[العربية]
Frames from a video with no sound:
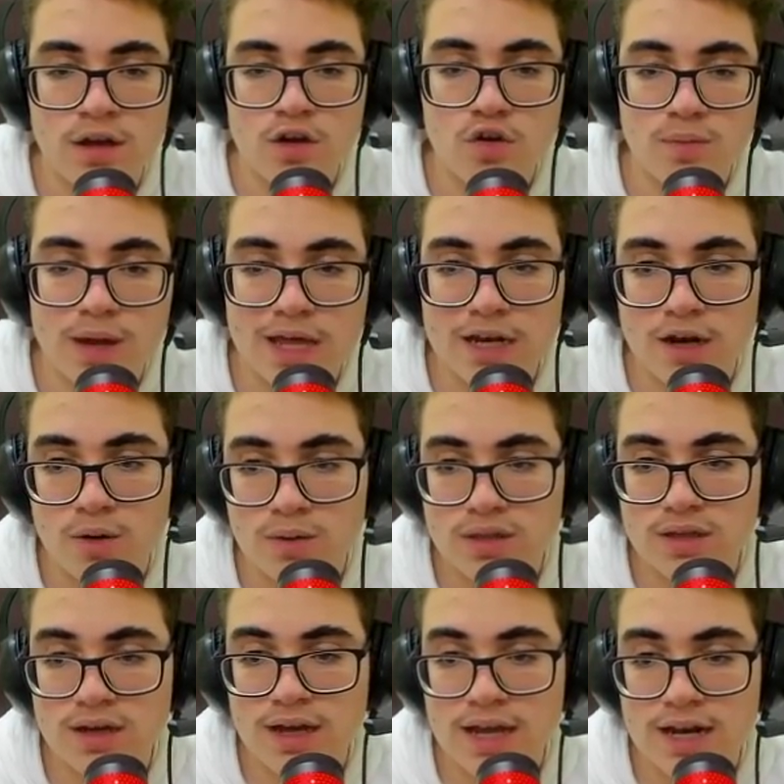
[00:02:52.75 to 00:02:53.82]
وبهذا
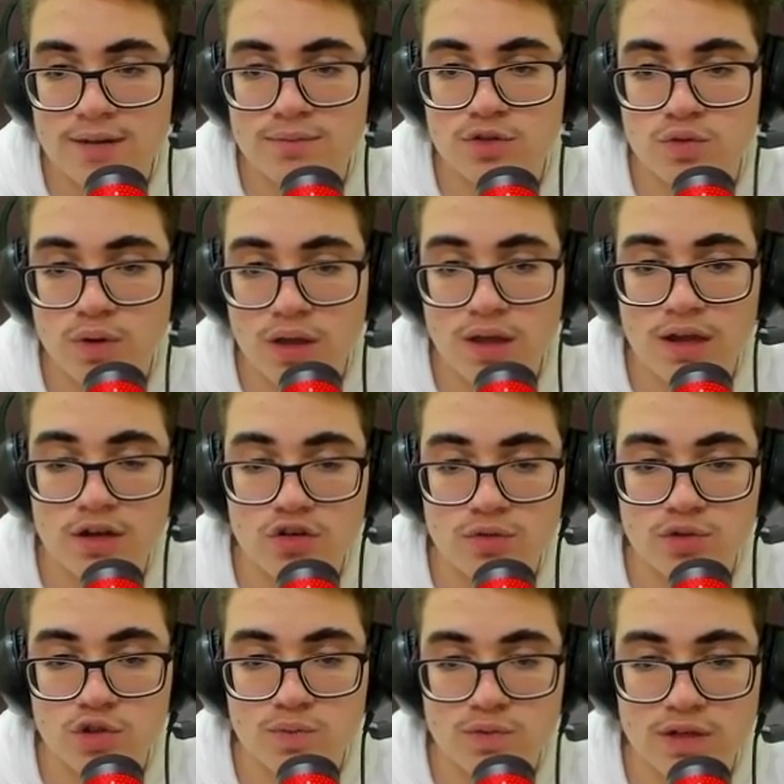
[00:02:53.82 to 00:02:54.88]
الوضع هل تتوقع انه
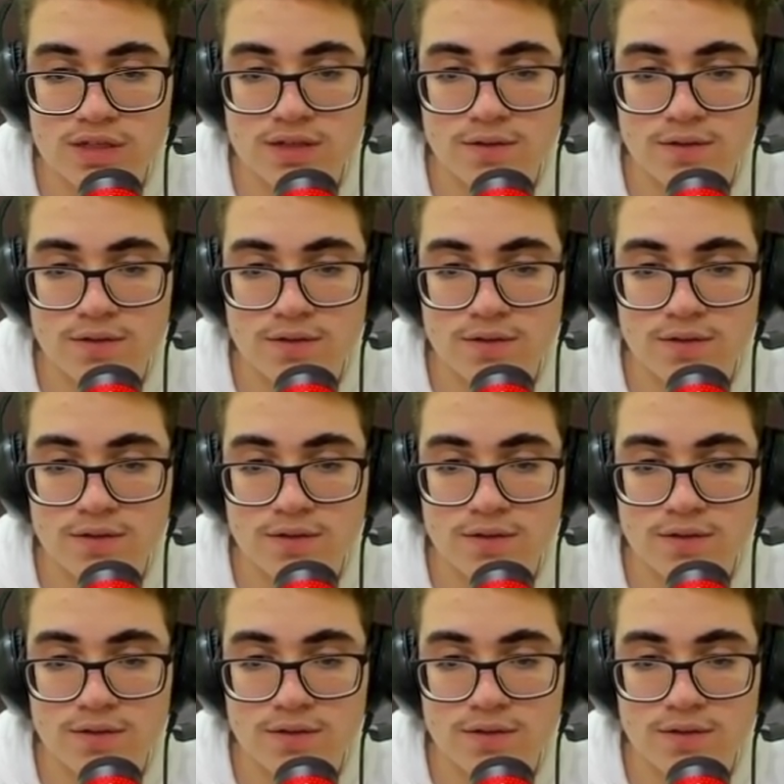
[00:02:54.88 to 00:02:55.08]
بشوب تكس